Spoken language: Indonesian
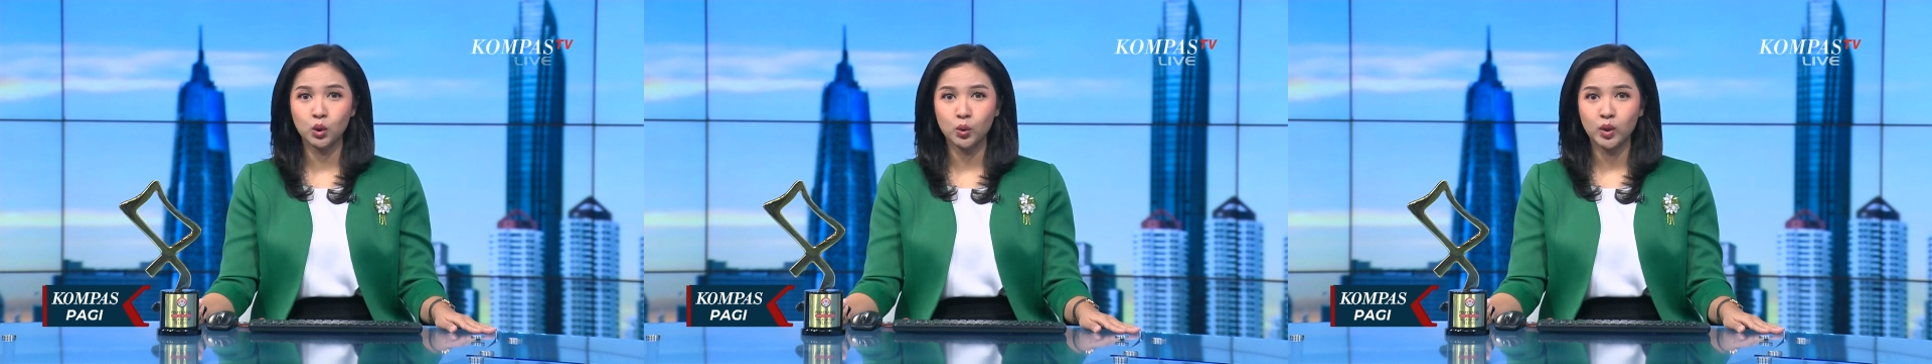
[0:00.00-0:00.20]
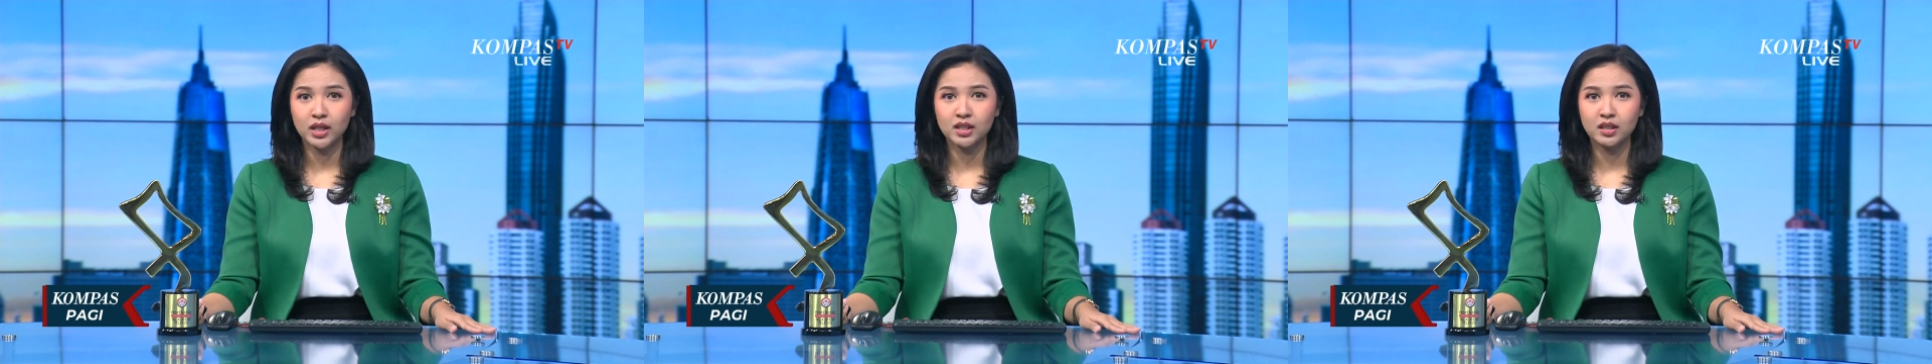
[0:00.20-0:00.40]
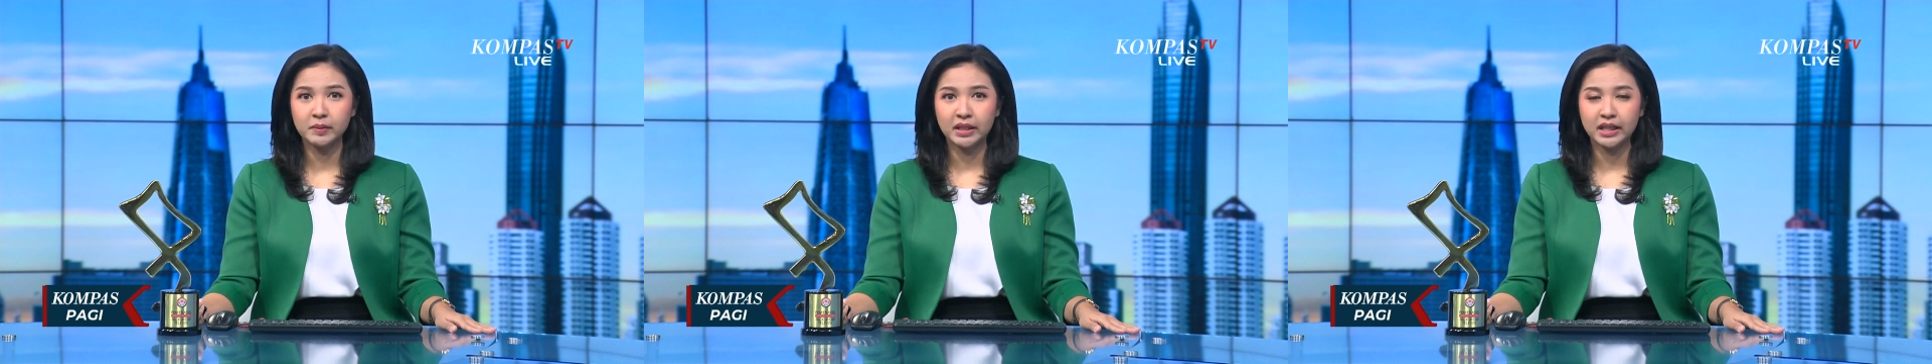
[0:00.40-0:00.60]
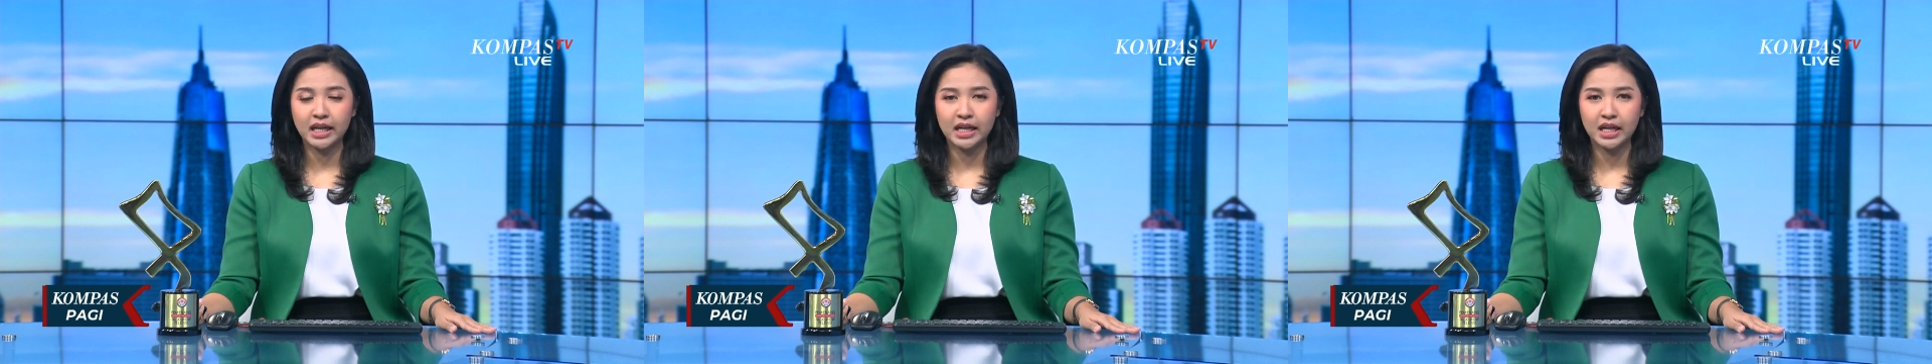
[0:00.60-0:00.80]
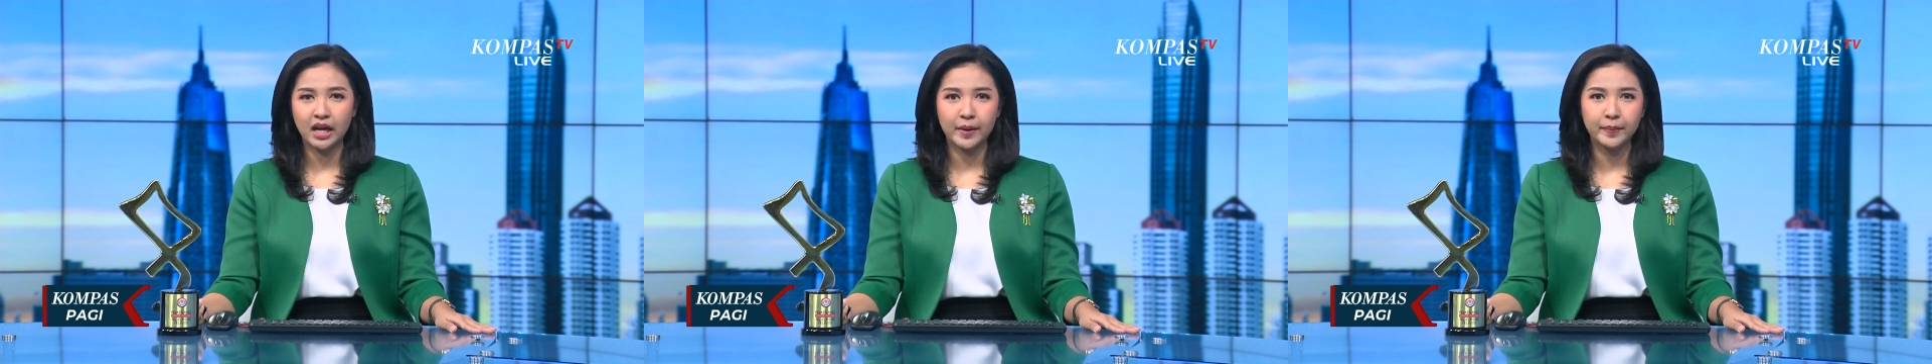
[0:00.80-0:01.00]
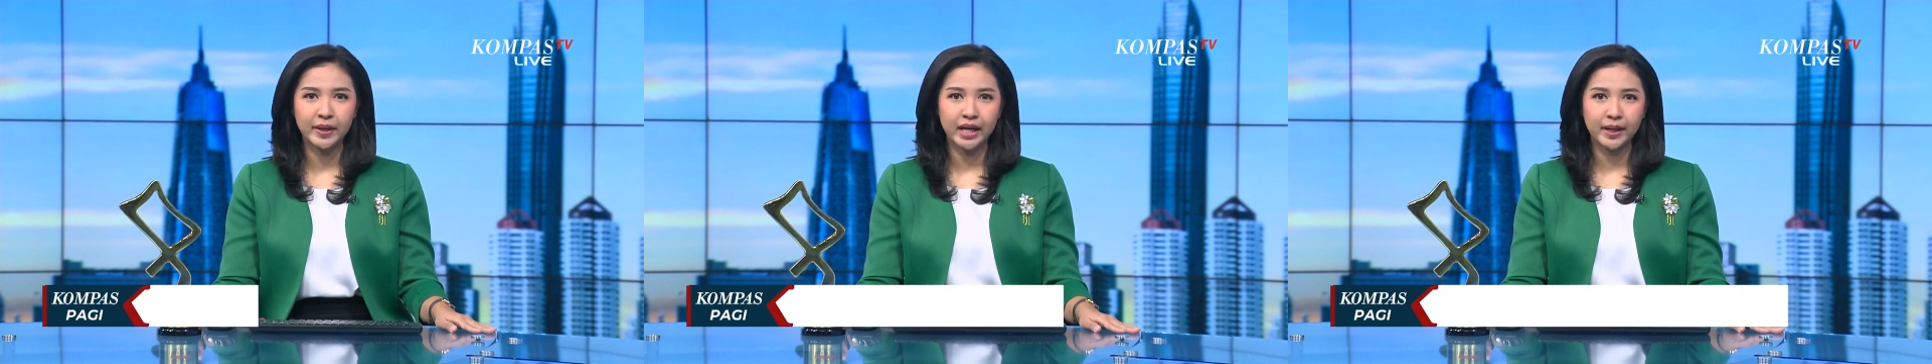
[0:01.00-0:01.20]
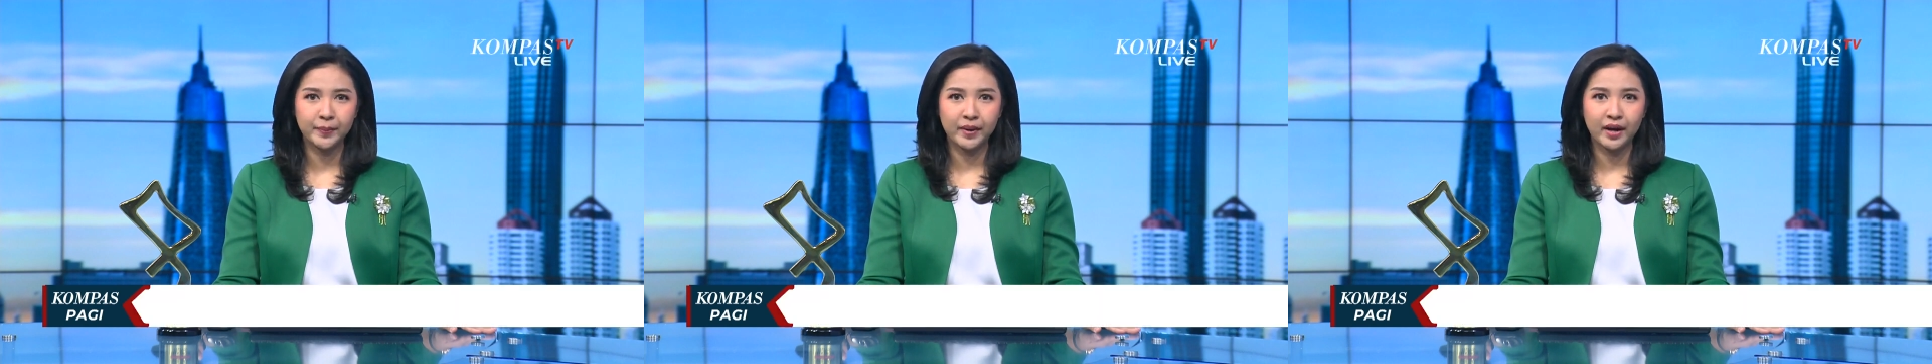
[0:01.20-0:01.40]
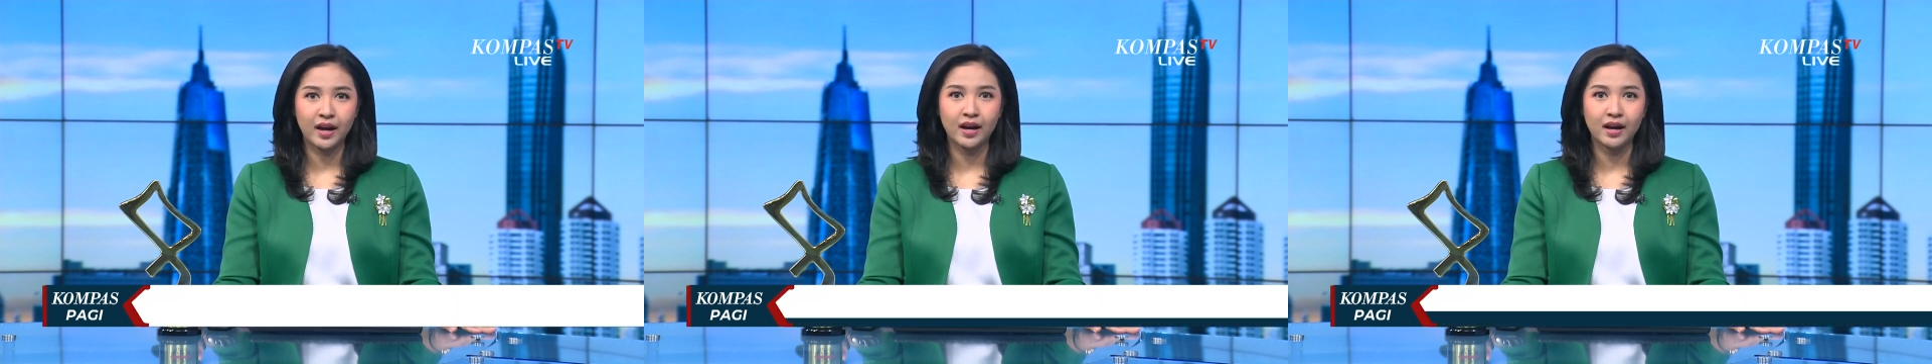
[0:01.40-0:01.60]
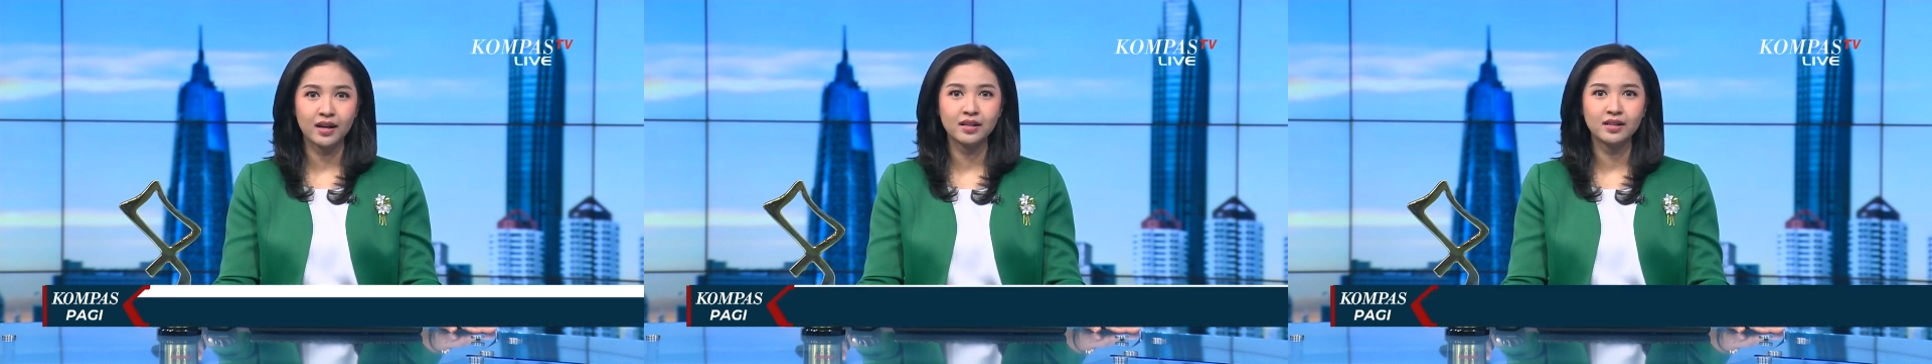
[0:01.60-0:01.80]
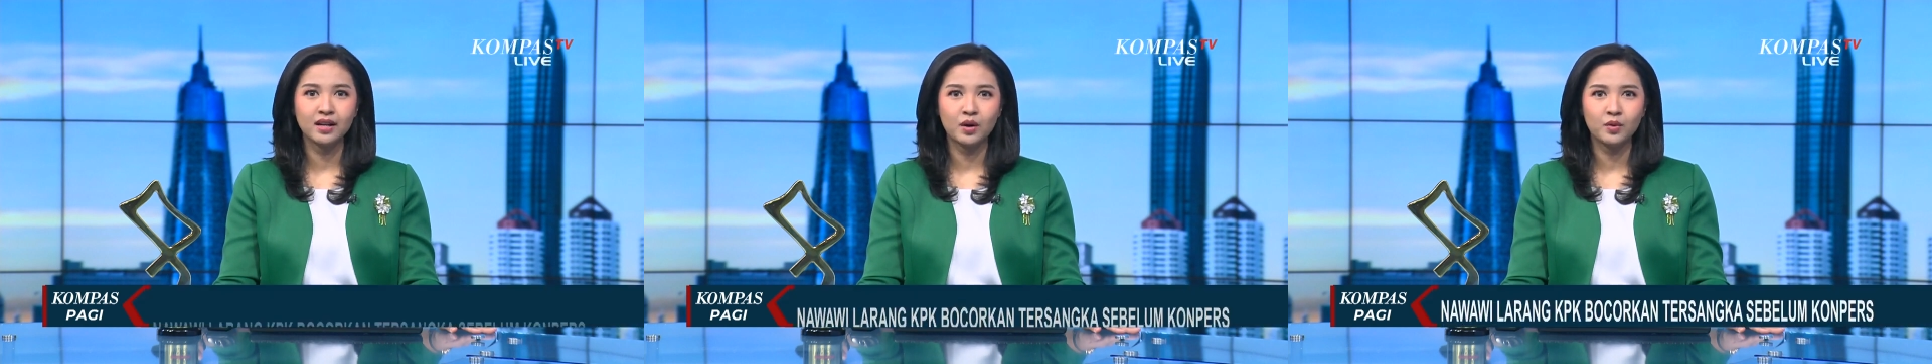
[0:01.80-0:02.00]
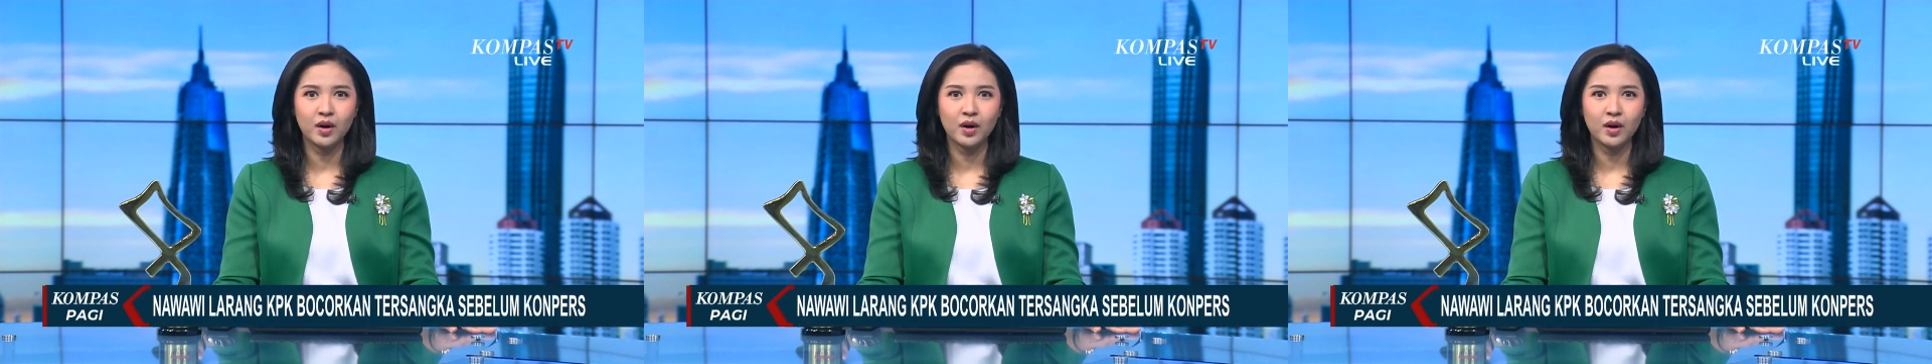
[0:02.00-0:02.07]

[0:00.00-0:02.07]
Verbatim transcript: Ketua Sementara KPK